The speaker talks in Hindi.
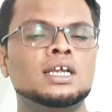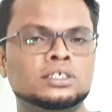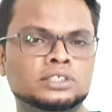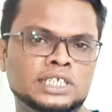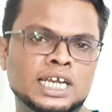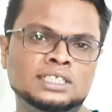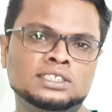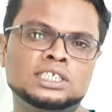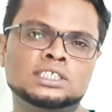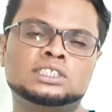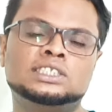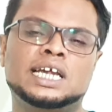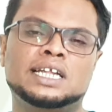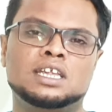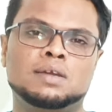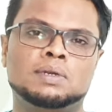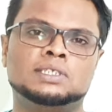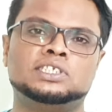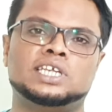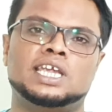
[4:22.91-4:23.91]
चांसेस
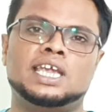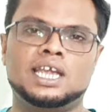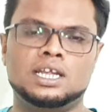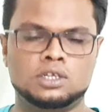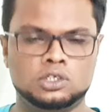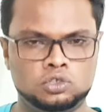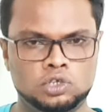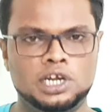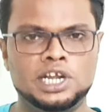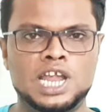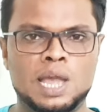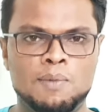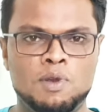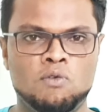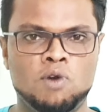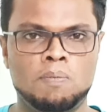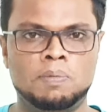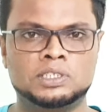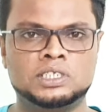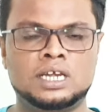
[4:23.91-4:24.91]
ज़्यादा बन जाएंगे दोस्तों इंडिया में
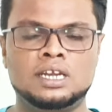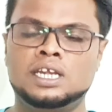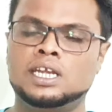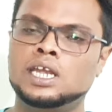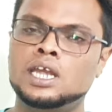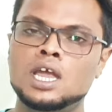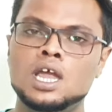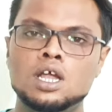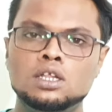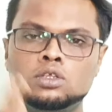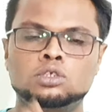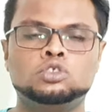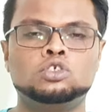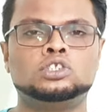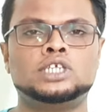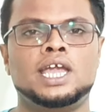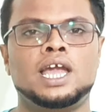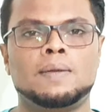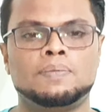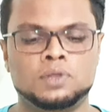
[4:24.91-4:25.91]
वापस आने के तो
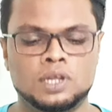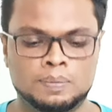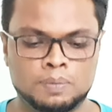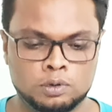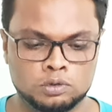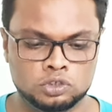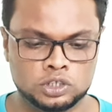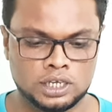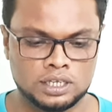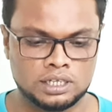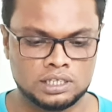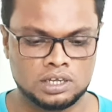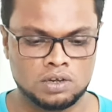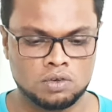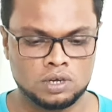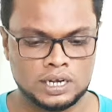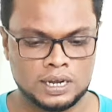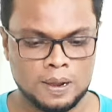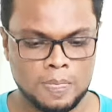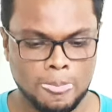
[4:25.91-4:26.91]
सोचा आप तक पहुँचा देता
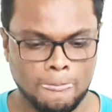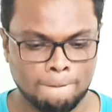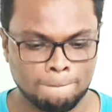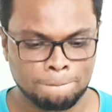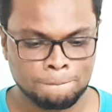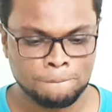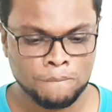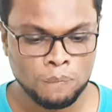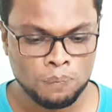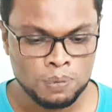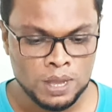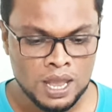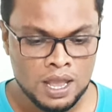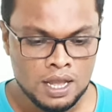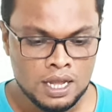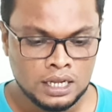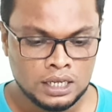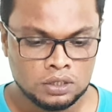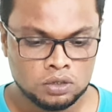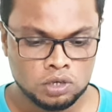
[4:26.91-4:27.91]
हूँ करके
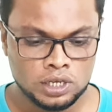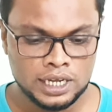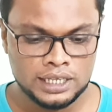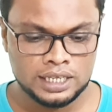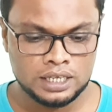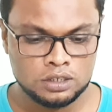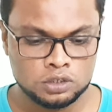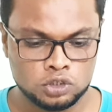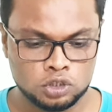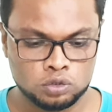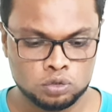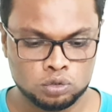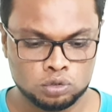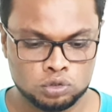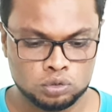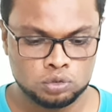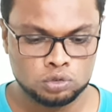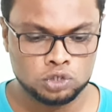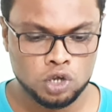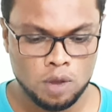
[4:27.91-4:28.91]
तो ये था दोस्तों
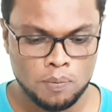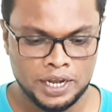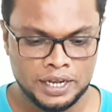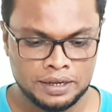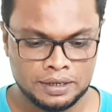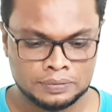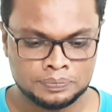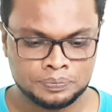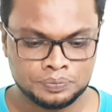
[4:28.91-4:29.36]
दूसरा पॉइंट